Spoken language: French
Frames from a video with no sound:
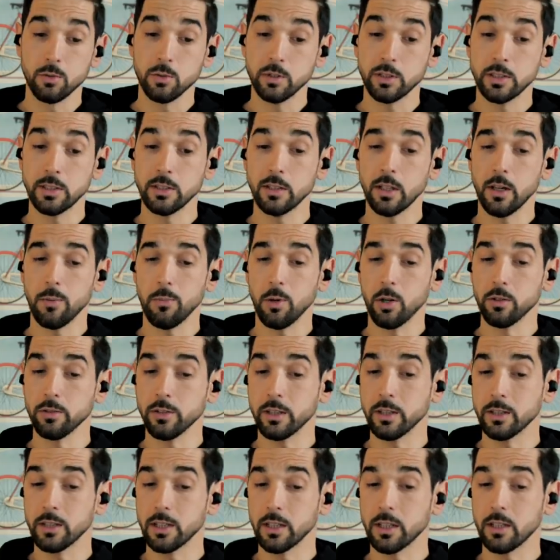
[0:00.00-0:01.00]
Lucinda
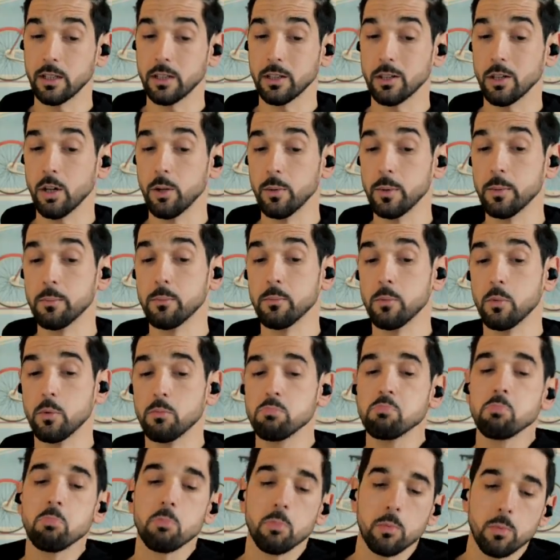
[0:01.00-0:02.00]
Brand était quand même
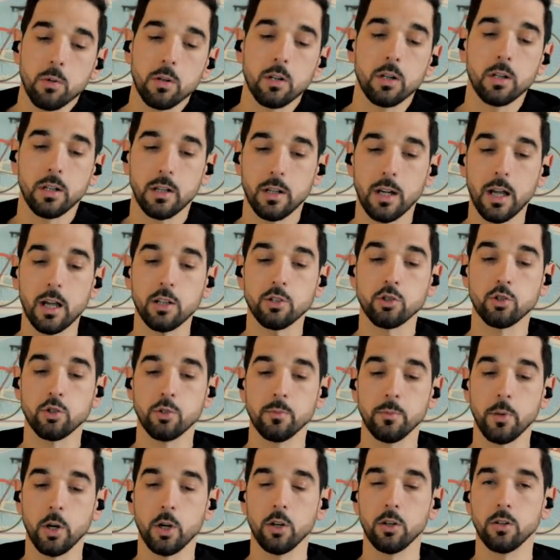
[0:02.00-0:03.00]

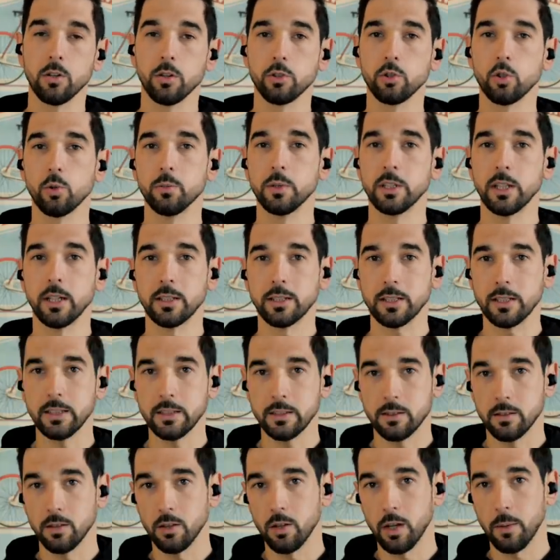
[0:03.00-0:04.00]
largement euh,
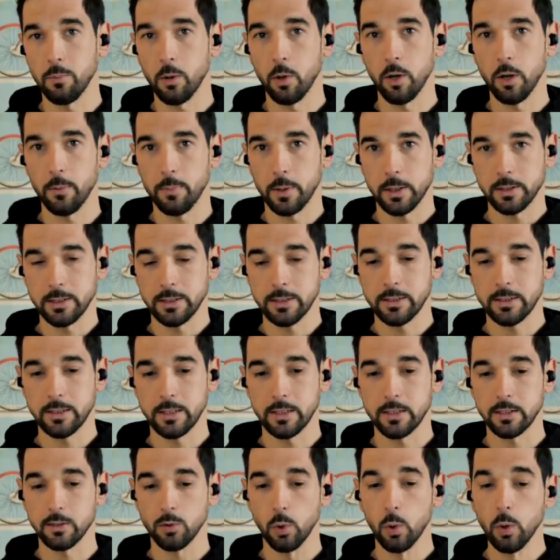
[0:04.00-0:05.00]
dominatrice de la première partie de
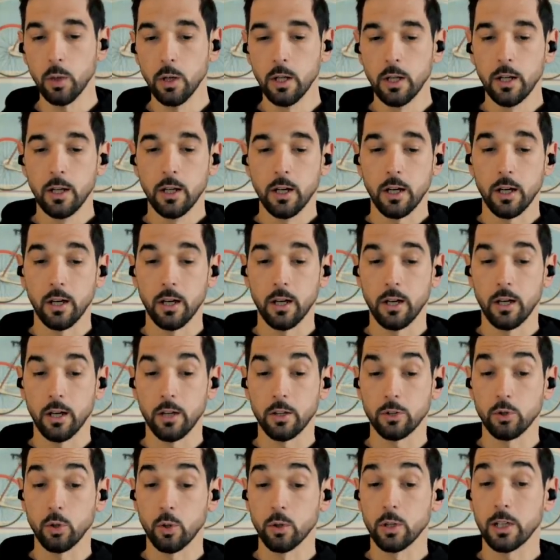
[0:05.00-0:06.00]
saison.
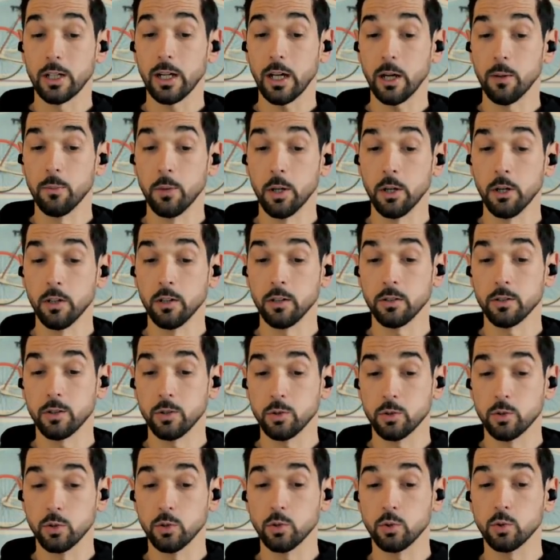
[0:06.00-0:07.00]
Euh, donc clairement,
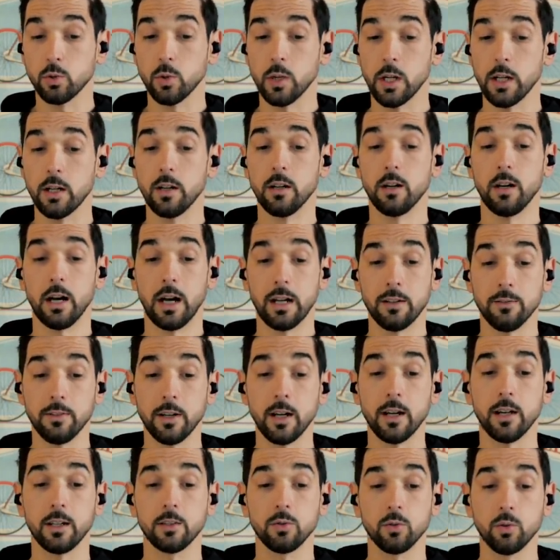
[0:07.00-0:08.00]
que ce soit euh,
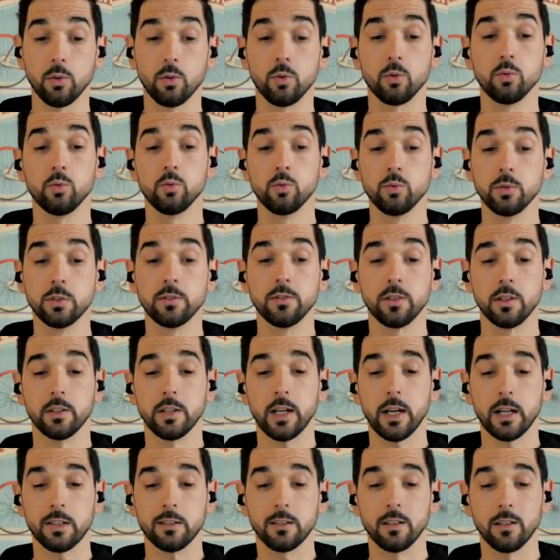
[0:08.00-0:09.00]
Alvarado ou Wood
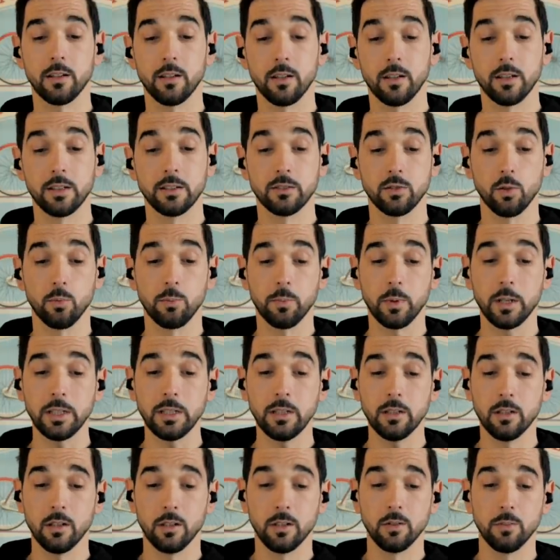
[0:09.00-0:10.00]
van Aert, ils ont
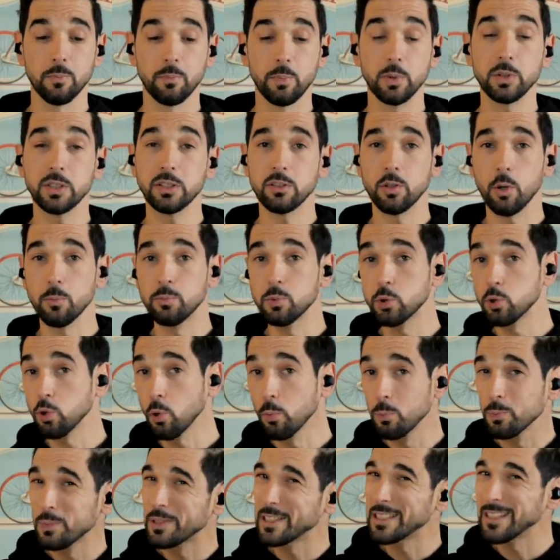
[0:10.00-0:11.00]
pris une petite
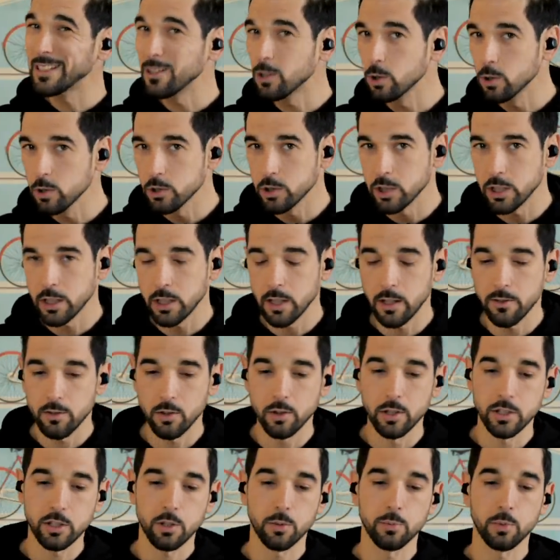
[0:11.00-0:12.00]
option psychologique
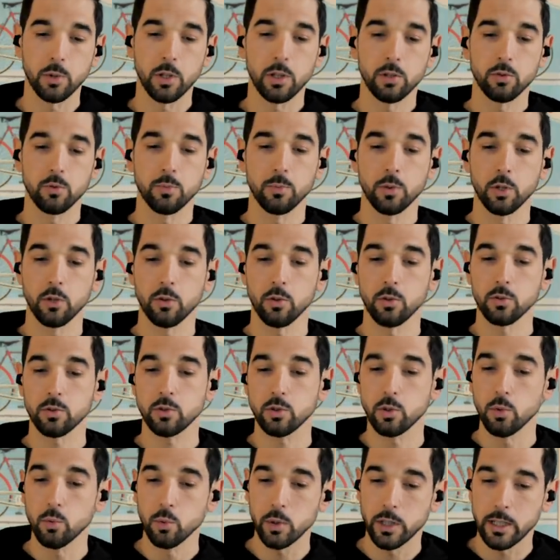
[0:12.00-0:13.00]
avant les championnats du monde, donc
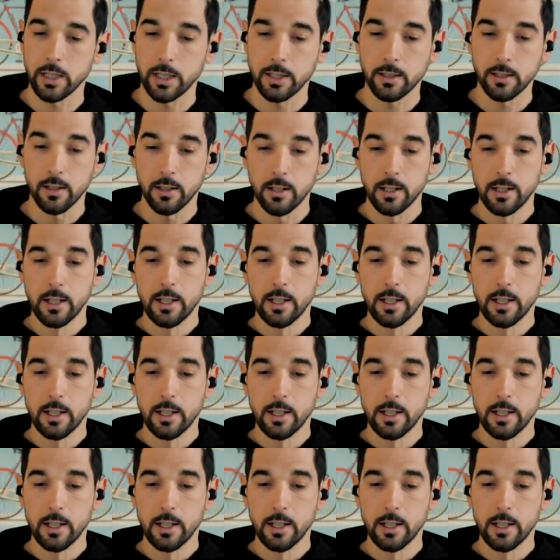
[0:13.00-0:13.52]
ce week-end.